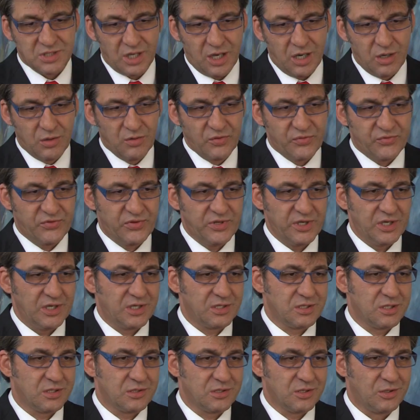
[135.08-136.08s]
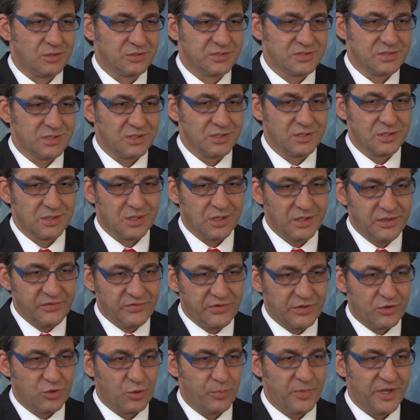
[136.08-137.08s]
Aufsicht, trotz äh,
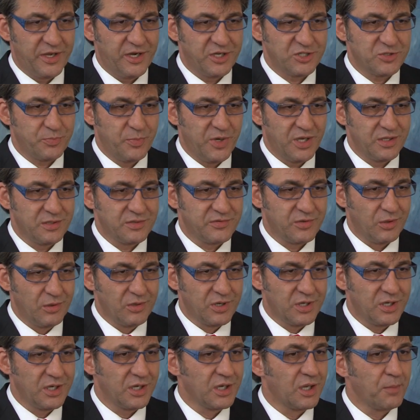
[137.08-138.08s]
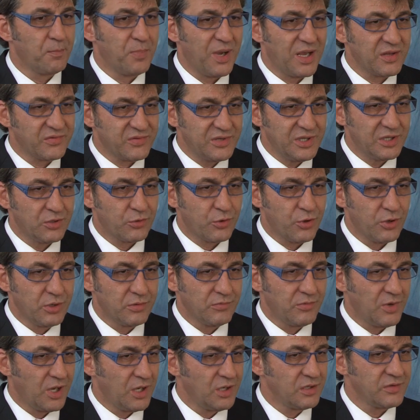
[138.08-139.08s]
Risikomanagement solche Dinge passieren
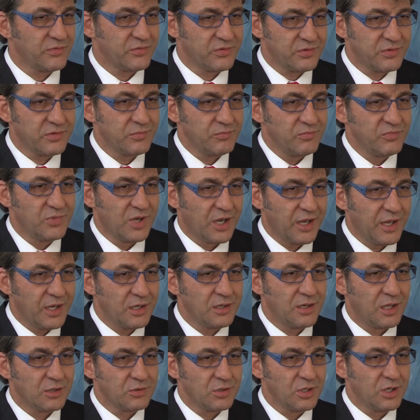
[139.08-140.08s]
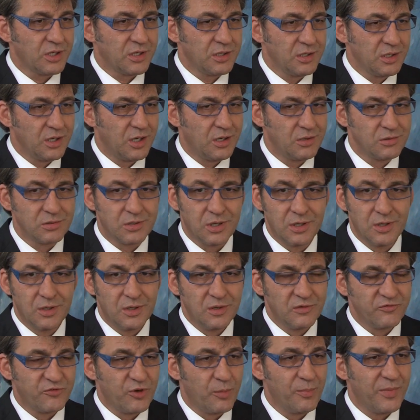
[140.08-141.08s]
können, weil wir reden natürlich hier auch
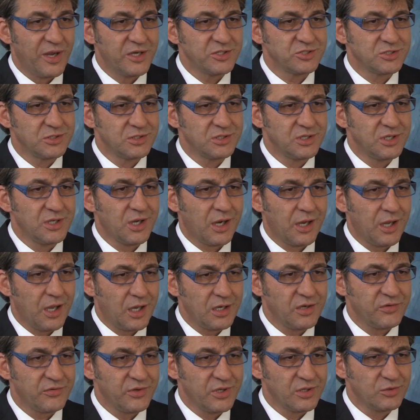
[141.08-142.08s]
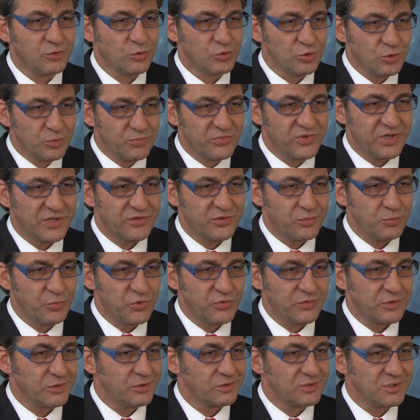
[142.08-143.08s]
von Menschen, die realisieren und umsetzen
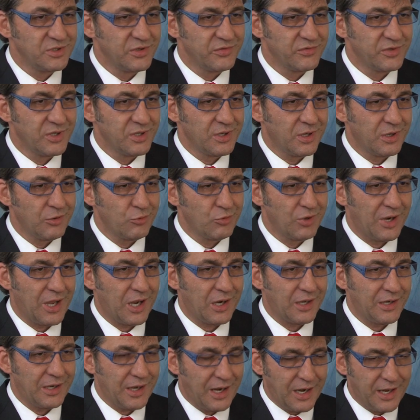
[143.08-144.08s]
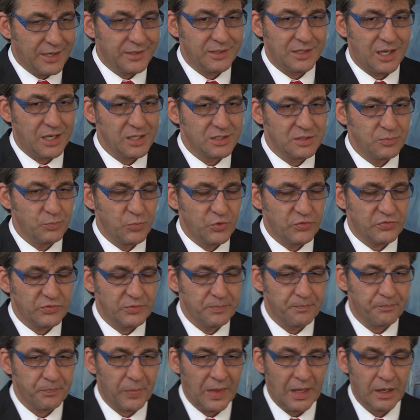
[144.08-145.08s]
müssen und diese Regularien einhalten müssen.